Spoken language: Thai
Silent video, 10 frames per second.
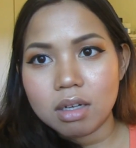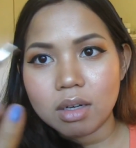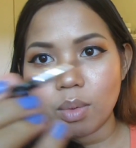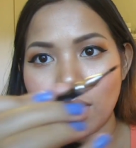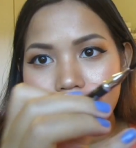
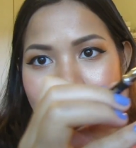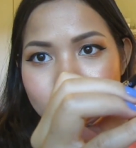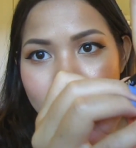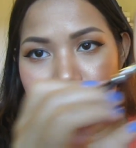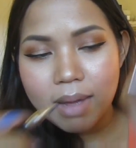หัวมันจะ
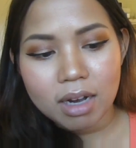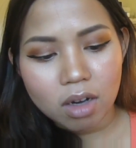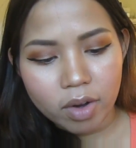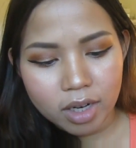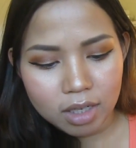แบ
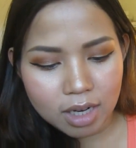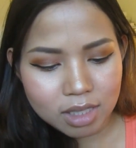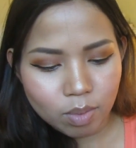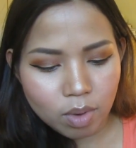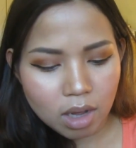นๆหน่อยดังนั้น
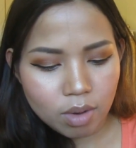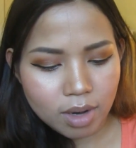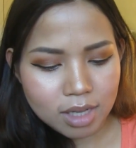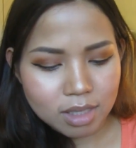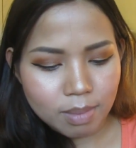จำว่าเขา
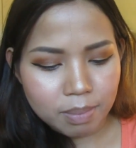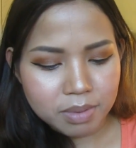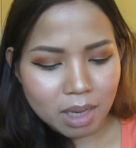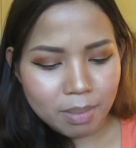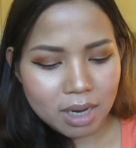น่าจะแบบ
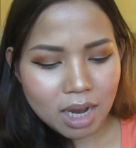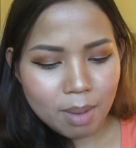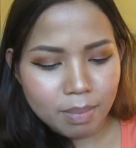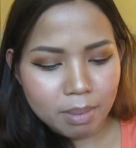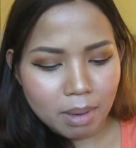สามารถ
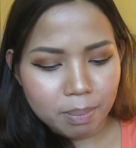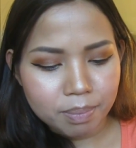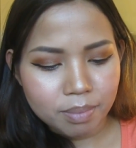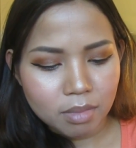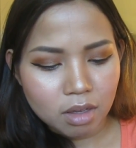ทำเป็นแบบ
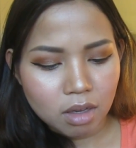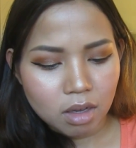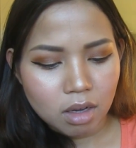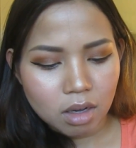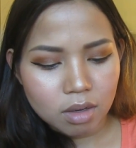
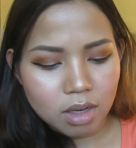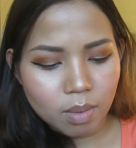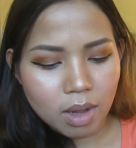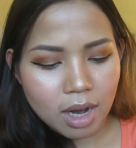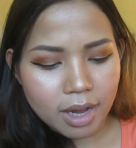เขาเรีย
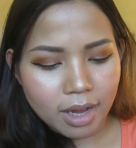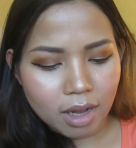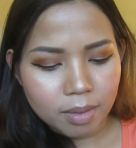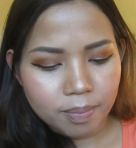กว่าอะไรอะ